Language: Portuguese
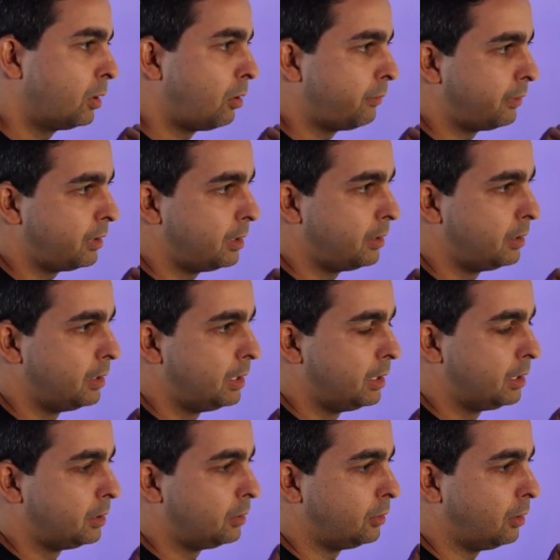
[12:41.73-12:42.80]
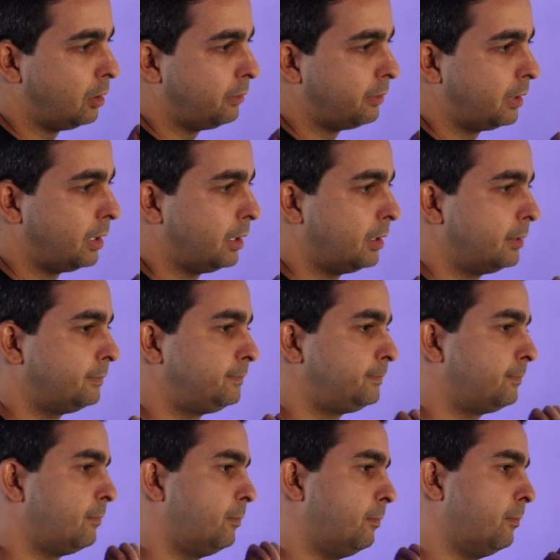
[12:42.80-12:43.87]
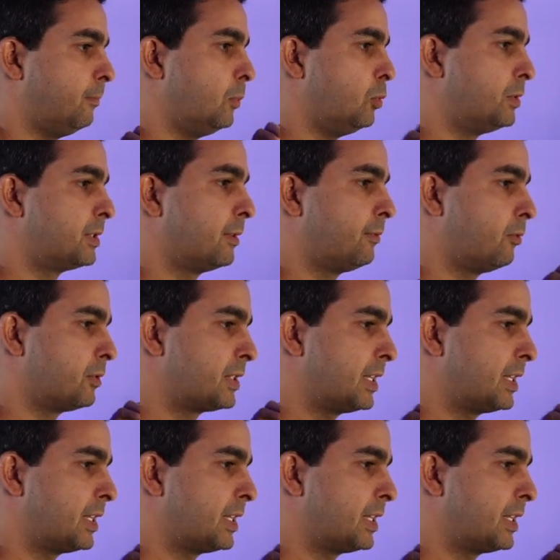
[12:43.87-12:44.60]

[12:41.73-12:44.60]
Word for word: nova, nova música for